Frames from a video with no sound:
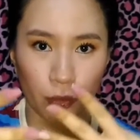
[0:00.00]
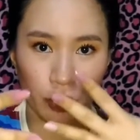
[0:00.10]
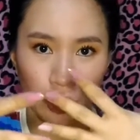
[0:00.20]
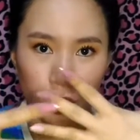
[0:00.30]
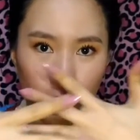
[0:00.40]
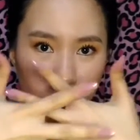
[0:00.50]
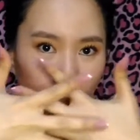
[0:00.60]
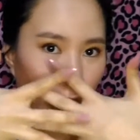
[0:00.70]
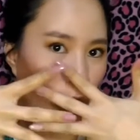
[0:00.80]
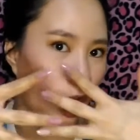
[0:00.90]
tapos na
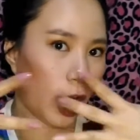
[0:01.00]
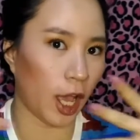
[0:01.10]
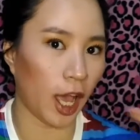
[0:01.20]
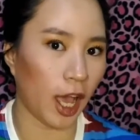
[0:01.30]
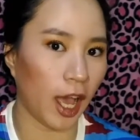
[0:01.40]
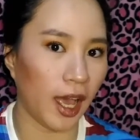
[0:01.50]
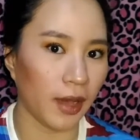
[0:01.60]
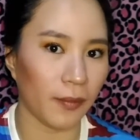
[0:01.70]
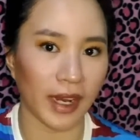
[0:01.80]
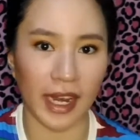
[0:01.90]

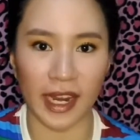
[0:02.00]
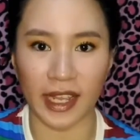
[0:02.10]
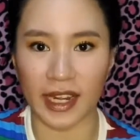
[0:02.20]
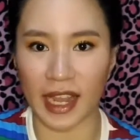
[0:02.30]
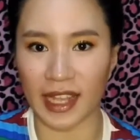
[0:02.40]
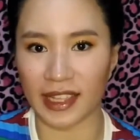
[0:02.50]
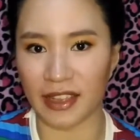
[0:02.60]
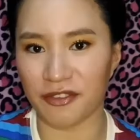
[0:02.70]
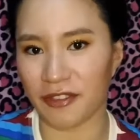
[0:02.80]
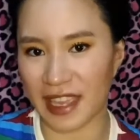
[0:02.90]
ang paglalagay na
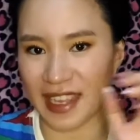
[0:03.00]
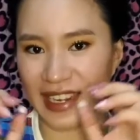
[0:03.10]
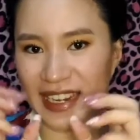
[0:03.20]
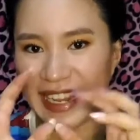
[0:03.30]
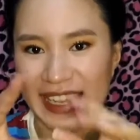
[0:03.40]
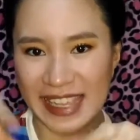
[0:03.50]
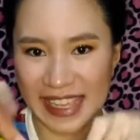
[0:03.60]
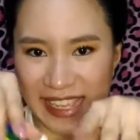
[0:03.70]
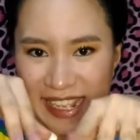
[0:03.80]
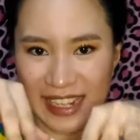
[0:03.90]
ating fake
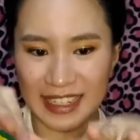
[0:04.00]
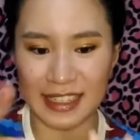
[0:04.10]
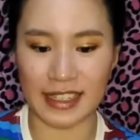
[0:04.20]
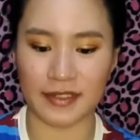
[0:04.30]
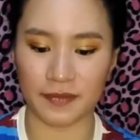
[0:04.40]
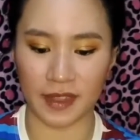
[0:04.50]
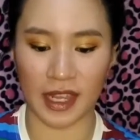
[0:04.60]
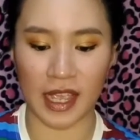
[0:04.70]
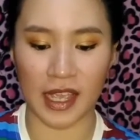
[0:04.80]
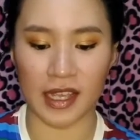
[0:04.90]
nails.
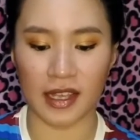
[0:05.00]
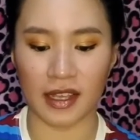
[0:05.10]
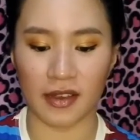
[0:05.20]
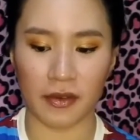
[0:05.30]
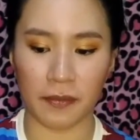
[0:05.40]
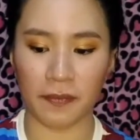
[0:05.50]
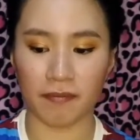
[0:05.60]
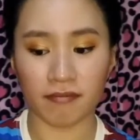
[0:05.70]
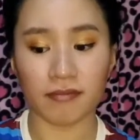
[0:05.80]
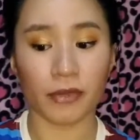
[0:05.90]

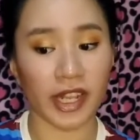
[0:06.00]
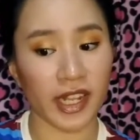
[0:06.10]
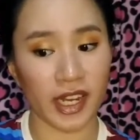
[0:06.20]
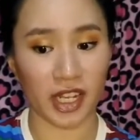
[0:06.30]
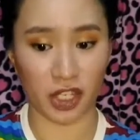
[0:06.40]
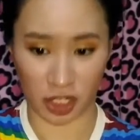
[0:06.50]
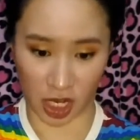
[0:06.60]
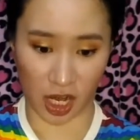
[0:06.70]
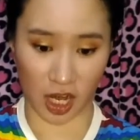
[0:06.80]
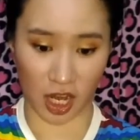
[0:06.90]
Hmm, pwede na
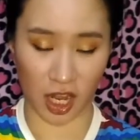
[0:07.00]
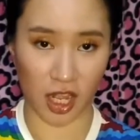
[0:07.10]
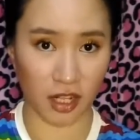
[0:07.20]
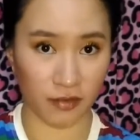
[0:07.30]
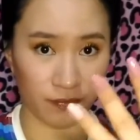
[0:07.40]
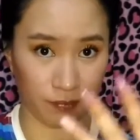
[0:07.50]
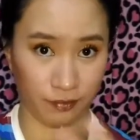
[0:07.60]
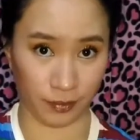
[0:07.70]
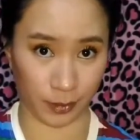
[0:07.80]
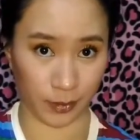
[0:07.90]
siya.
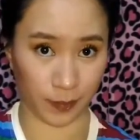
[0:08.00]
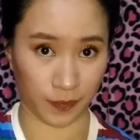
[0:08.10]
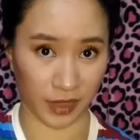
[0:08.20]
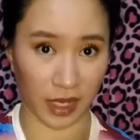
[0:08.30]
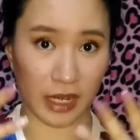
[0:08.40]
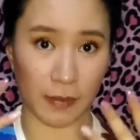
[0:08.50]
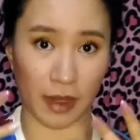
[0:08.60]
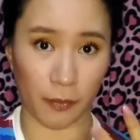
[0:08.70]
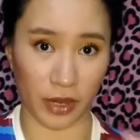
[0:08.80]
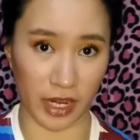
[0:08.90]
ba
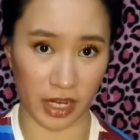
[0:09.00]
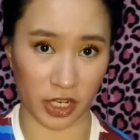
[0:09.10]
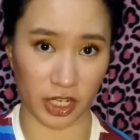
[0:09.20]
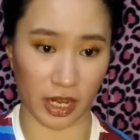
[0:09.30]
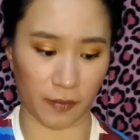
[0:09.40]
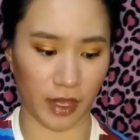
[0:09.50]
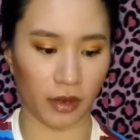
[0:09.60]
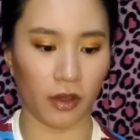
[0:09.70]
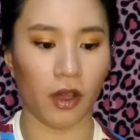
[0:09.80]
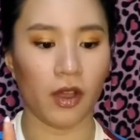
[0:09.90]
diba? Pwede na siya.
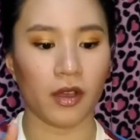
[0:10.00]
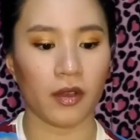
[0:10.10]
Pero,